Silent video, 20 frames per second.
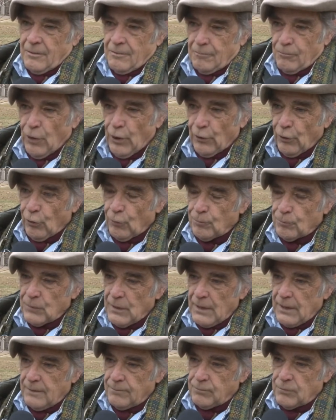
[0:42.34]
Bueno,
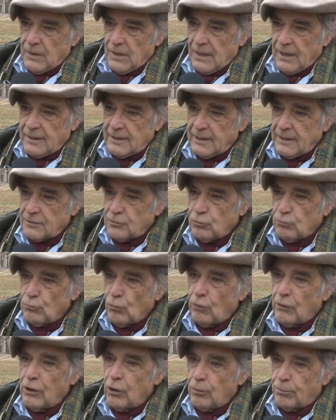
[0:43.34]
este es un
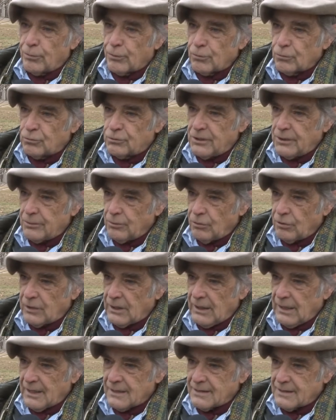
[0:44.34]
modelo productivo
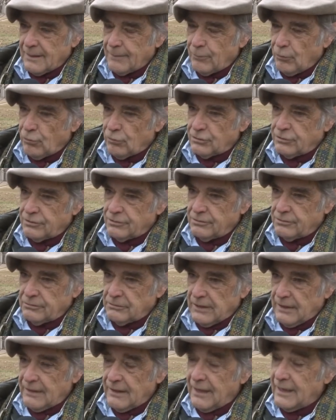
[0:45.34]
que lanzamos
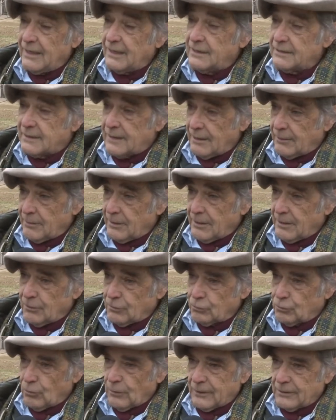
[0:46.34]
desde el INTA
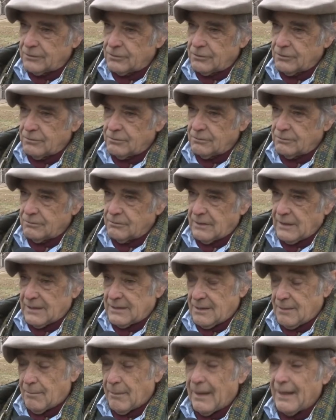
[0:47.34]
Venado Tuerto
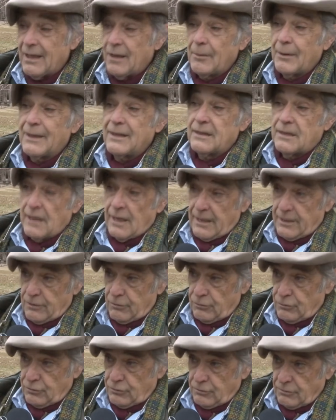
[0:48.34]
hace más de 20
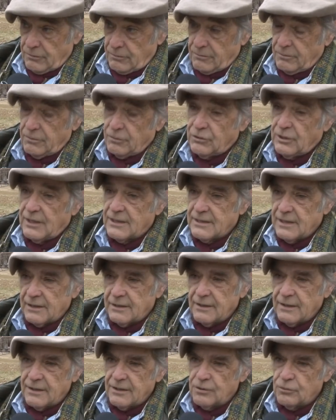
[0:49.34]
años. O sea que ya
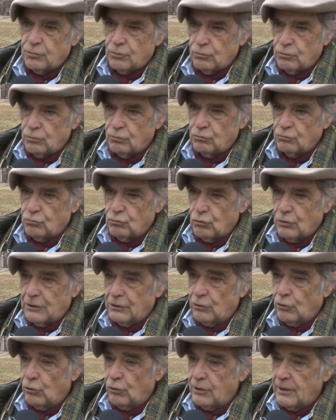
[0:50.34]
tiene su,
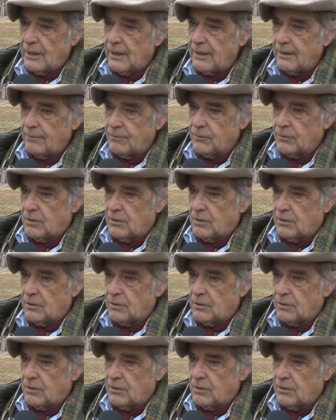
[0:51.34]
historia.